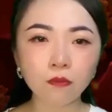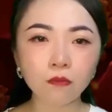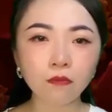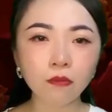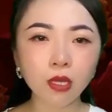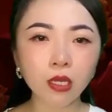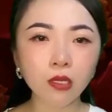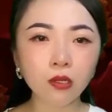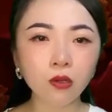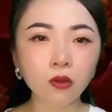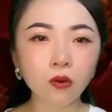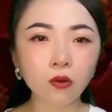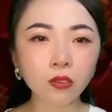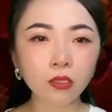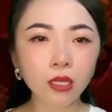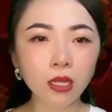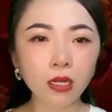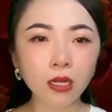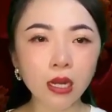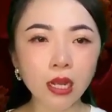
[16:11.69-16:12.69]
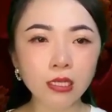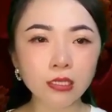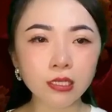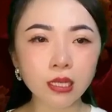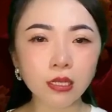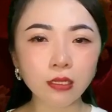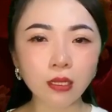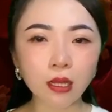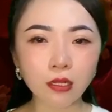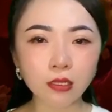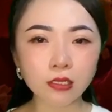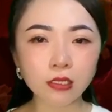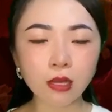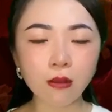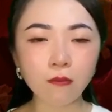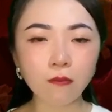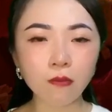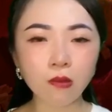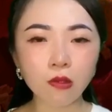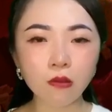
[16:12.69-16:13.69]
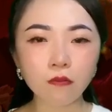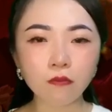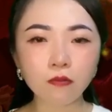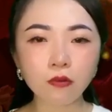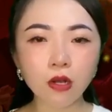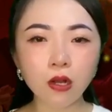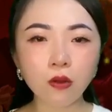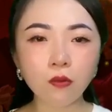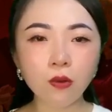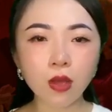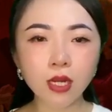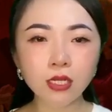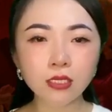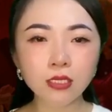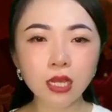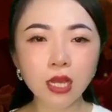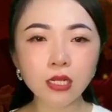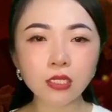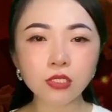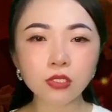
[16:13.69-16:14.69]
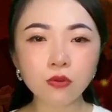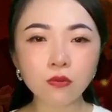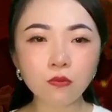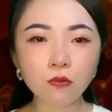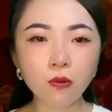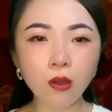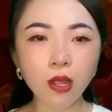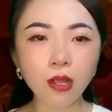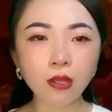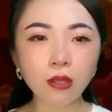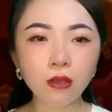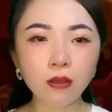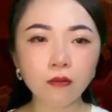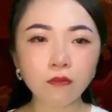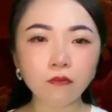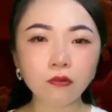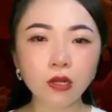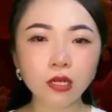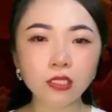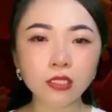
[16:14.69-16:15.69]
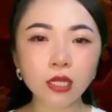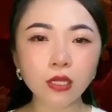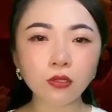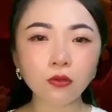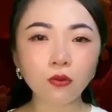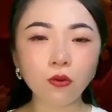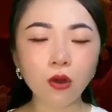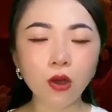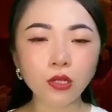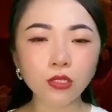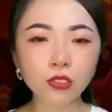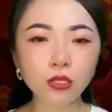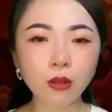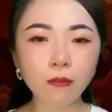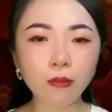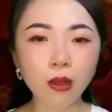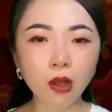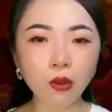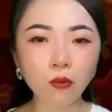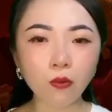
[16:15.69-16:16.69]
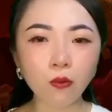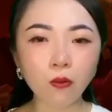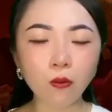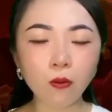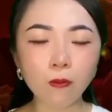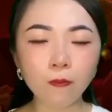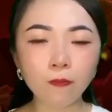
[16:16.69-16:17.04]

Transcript: Mình cố tình lái xe thật chậm Vừa quan sát xung quanh Vừa tranh thủ hỏi chuyện bà cụ